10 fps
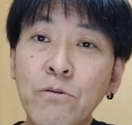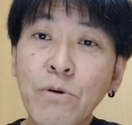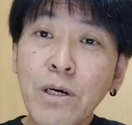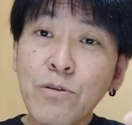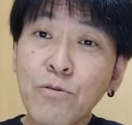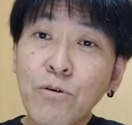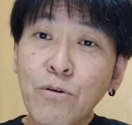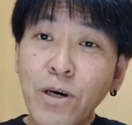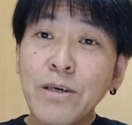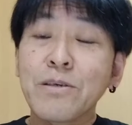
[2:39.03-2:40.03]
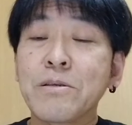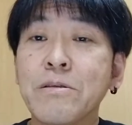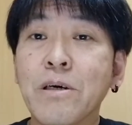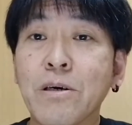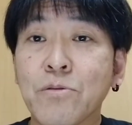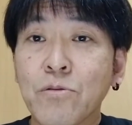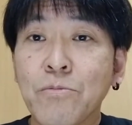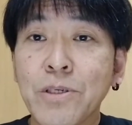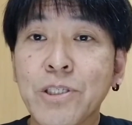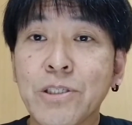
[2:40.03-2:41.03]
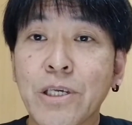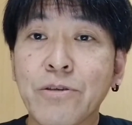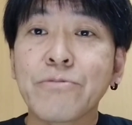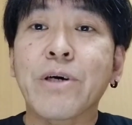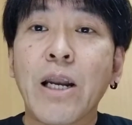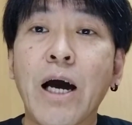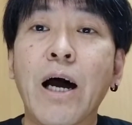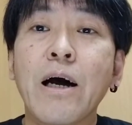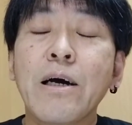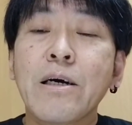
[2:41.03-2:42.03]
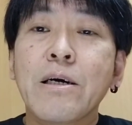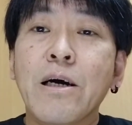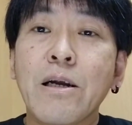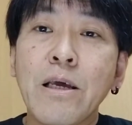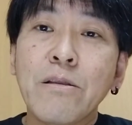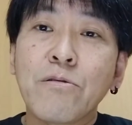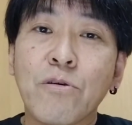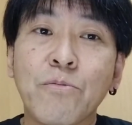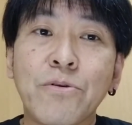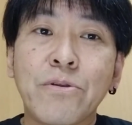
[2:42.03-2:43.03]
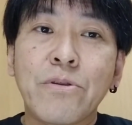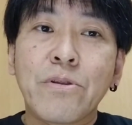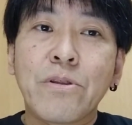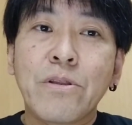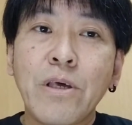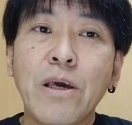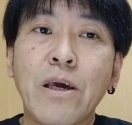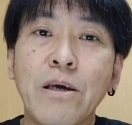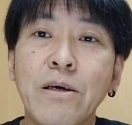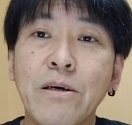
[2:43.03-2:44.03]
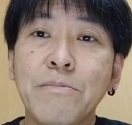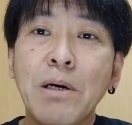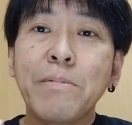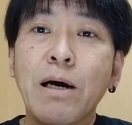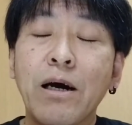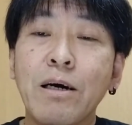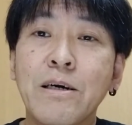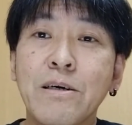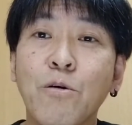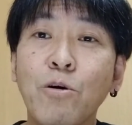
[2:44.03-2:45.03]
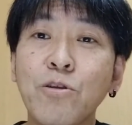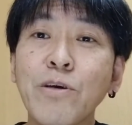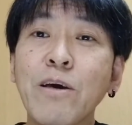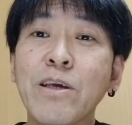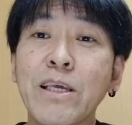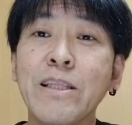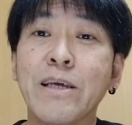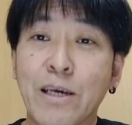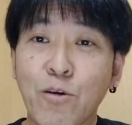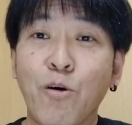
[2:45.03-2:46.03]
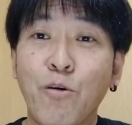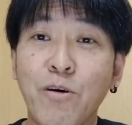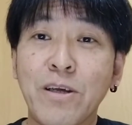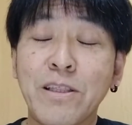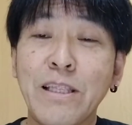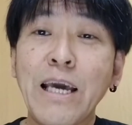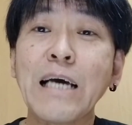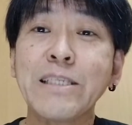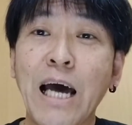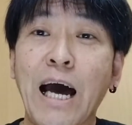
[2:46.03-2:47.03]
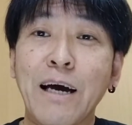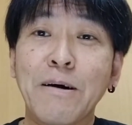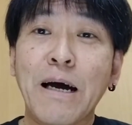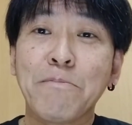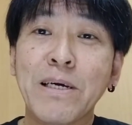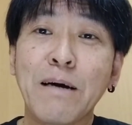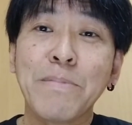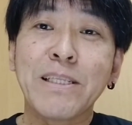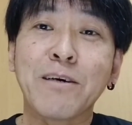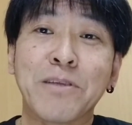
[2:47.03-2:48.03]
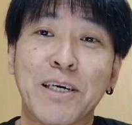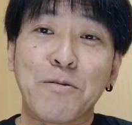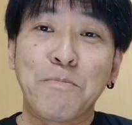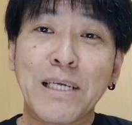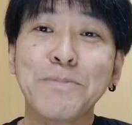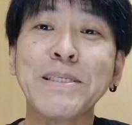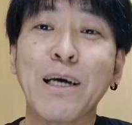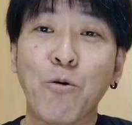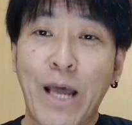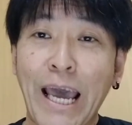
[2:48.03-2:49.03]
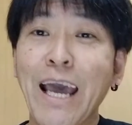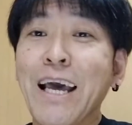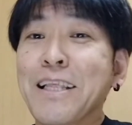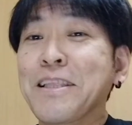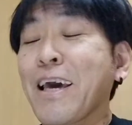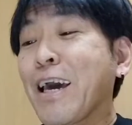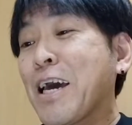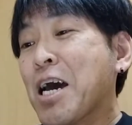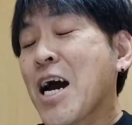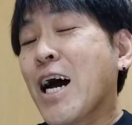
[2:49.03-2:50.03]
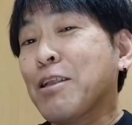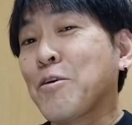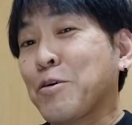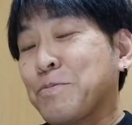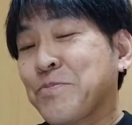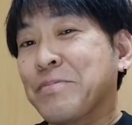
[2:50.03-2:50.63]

うわーっとこうなんか友達申請来るからあれと思ってまあまあほっとけばいいんだけど根がさあん,、まあんま痛くないけど真面目じゃん俺。であの